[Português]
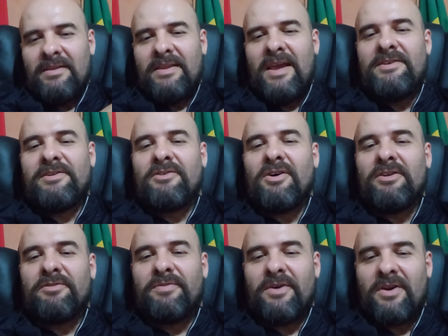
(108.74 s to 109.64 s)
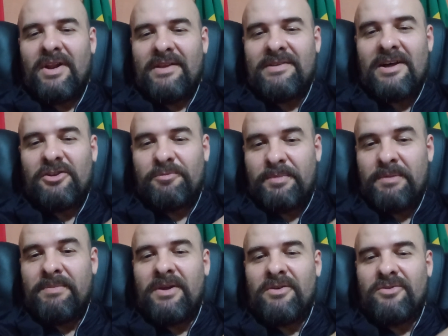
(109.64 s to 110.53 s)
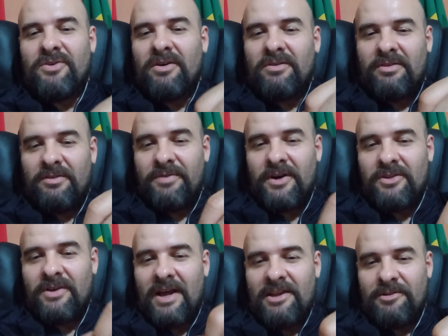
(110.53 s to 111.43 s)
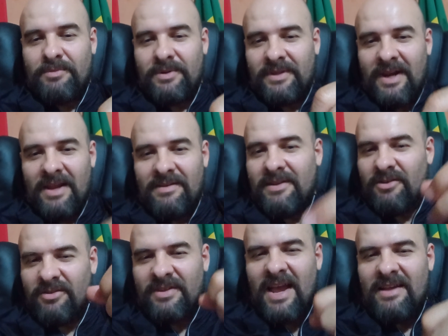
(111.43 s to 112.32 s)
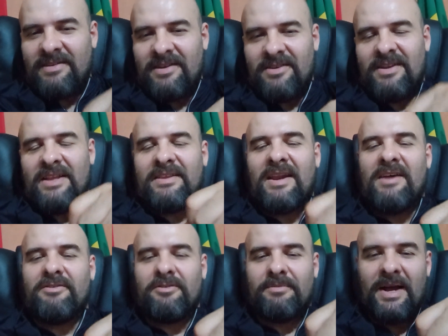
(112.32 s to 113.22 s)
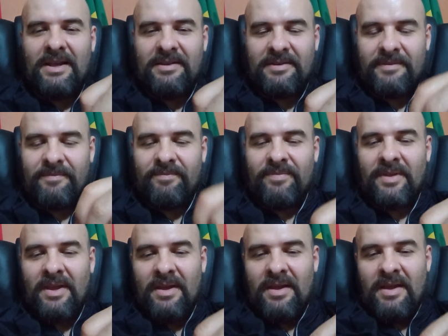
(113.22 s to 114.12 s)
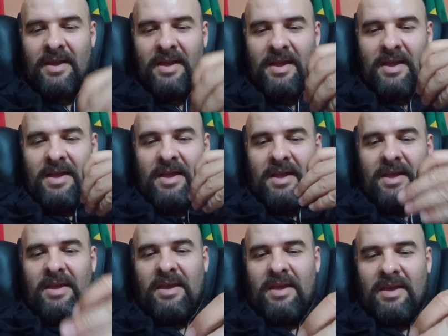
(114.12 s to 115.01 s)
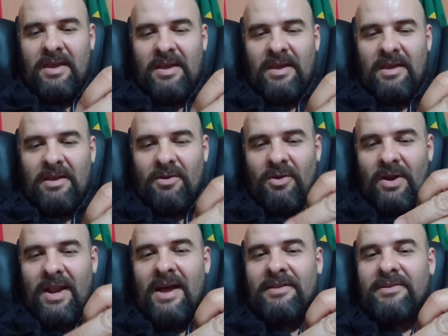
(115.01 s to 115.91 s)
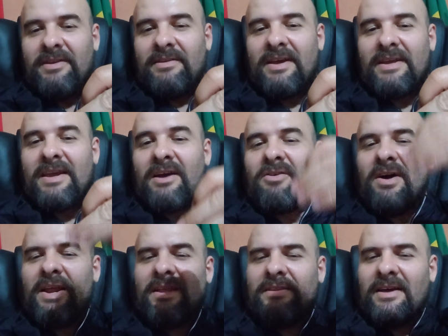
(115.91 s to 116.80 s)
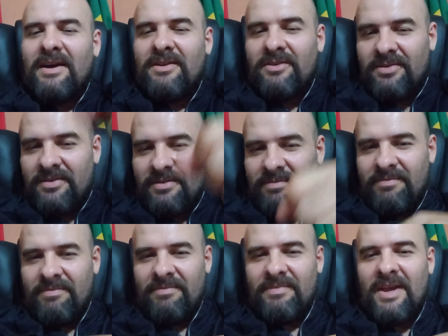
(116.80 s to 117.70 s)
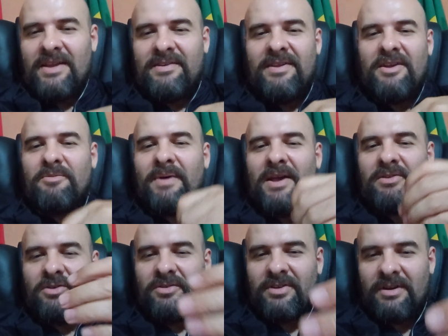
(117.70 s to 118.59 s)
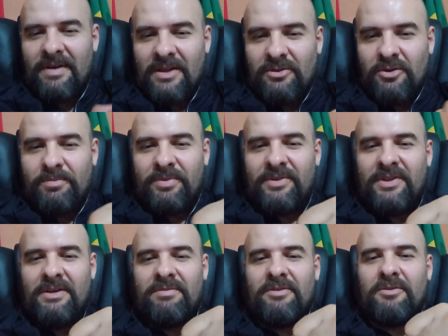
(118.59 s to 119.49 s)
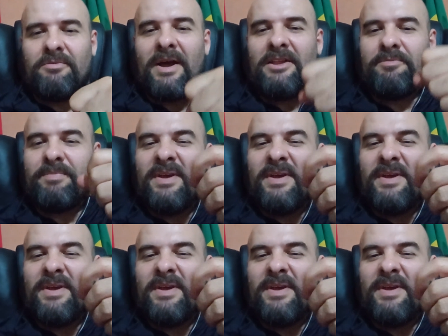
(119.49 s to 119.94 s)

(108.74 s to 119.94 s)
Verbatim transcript: desde quando foram lançados os primeiros jogos de fotorrealismo 3D, uns 10 anos atrás ou mais, e olhar assim daqui a 40 anos, a gente sendo o mais conservador possível, o mais